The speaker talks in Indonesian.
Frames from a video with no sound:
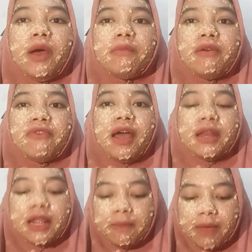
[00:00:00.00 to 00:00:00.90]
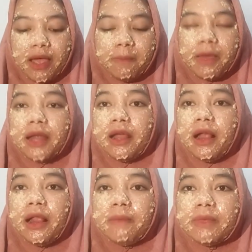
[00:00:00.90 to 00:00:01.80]
kandungan manfaat dari bahan-bahan
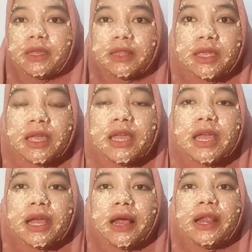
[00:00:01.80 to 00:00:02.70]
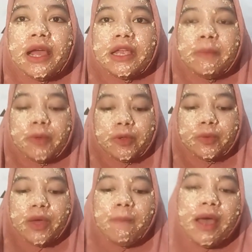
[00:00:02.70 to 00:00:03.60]
alami ini. Kalian hanya perlu
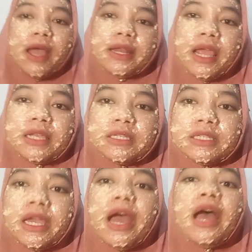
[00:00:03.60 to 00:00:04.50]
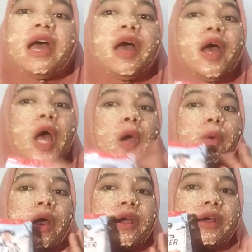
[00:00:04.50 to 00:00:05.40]
dua bahan aja,
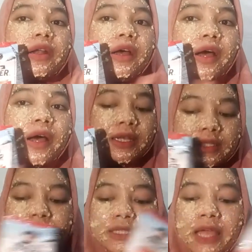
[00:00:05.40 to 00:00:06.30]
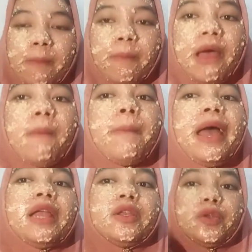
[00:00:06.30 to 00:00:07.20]
Quaker Oats sama
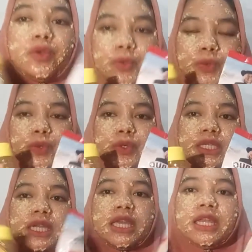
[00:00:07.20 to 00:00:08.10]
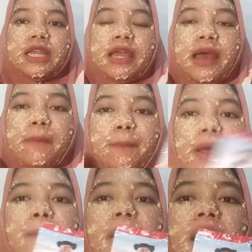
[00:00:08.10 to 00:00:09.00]
madu. Jadi ini
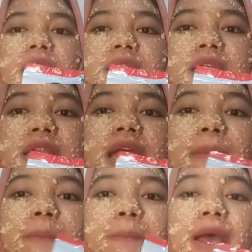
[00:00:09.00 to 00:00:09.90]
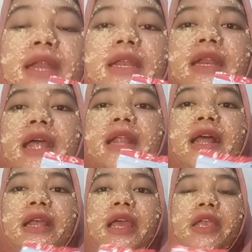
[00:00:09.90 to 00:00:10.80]
gampang banget didapat dan
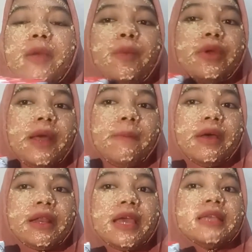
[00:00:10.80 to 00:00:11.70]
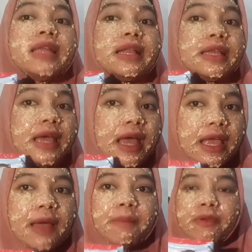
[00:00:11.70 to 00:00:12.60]
harganya murah meriah dan
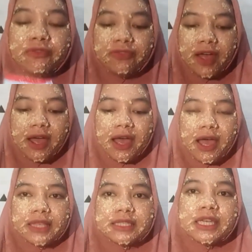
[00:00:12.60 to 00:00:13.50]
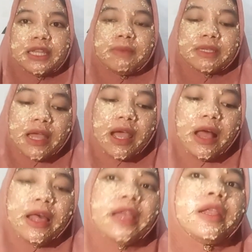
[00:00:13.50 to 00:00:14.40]
kaya manfaat. Jadi bisa
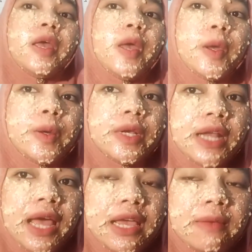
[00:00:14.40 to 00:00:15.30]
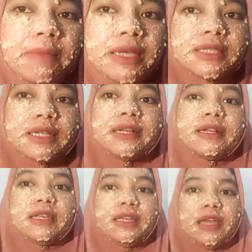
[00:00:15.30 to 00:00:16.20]
kalian gunain
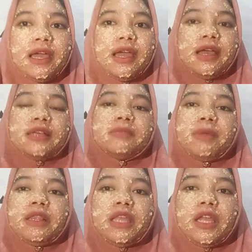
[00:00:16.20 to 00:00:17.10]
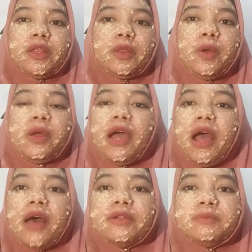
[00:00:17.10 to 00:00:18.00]
maskernya seperti itu,
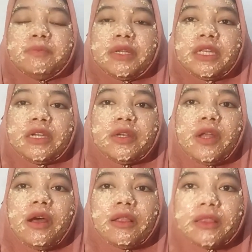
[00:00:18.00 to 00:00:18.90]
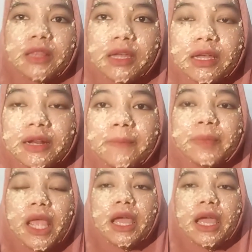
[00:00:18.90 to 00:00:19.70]
gak harus pergi ke dokter,